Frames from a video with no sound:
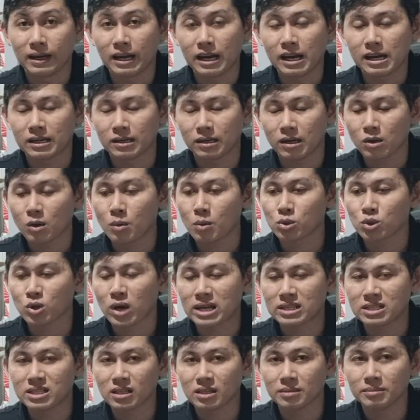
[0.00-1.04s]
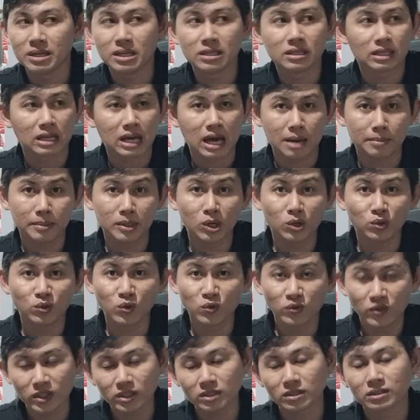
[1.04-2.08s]
Nó có một số axit amin,
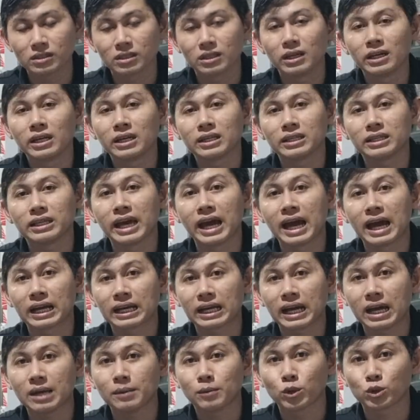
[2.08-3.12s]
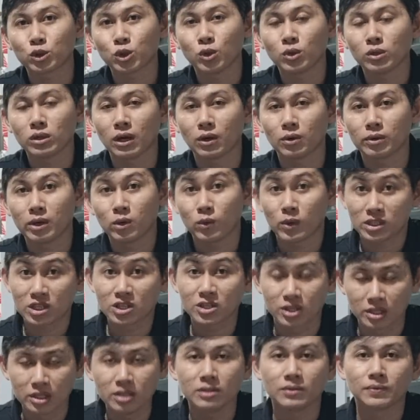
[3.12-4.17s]
aminofuvic và cái một số loại điều hòa
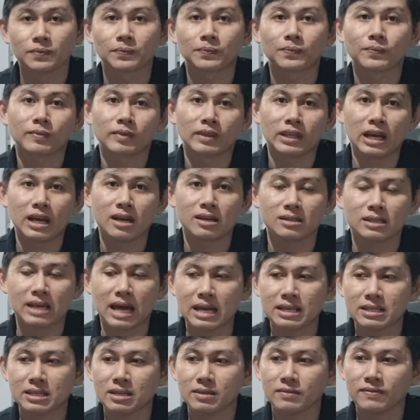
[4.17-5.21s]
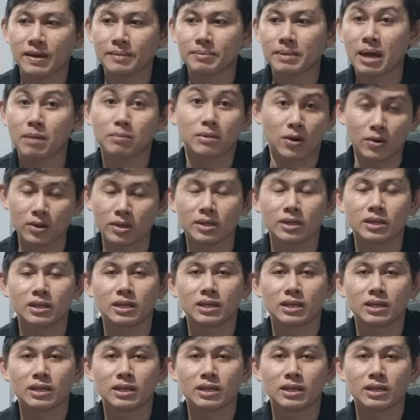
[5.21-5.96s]
sinh trưởng. Thái xin phép Thái không nói.